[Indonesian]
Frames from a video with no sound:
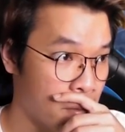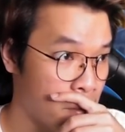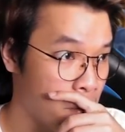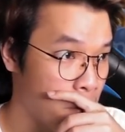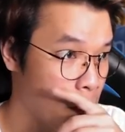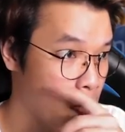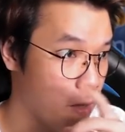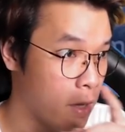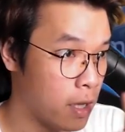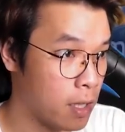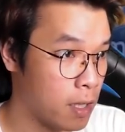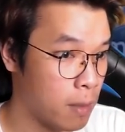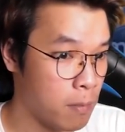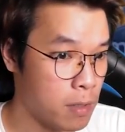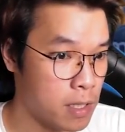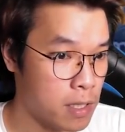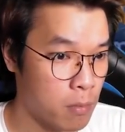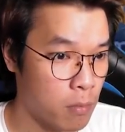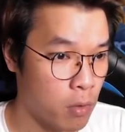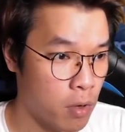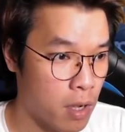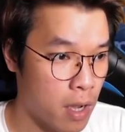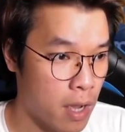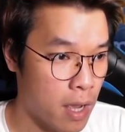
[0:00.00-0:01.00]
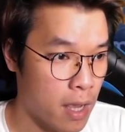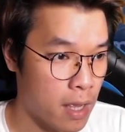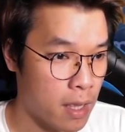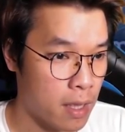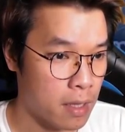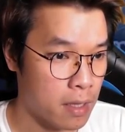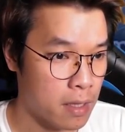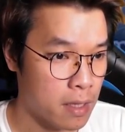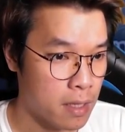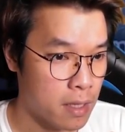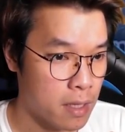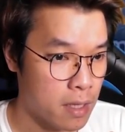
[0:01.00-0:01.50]
Oke, kita bisa buka
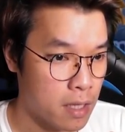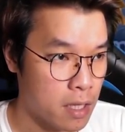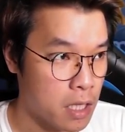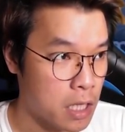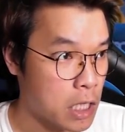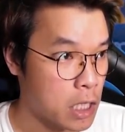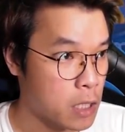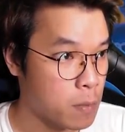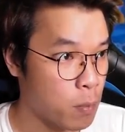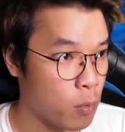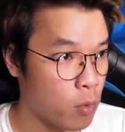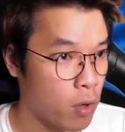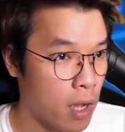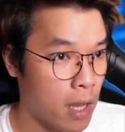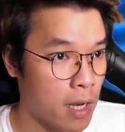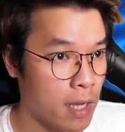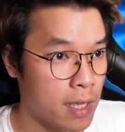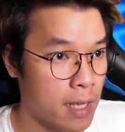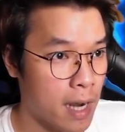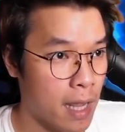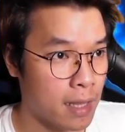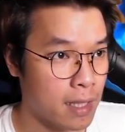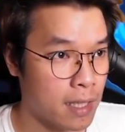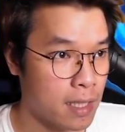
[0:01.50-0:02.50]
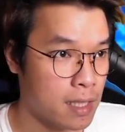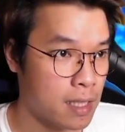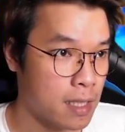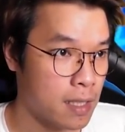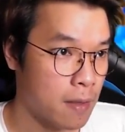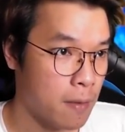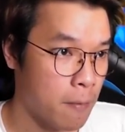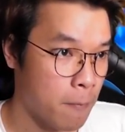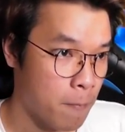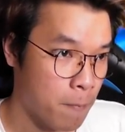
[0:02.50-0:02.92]
10 kali gratis.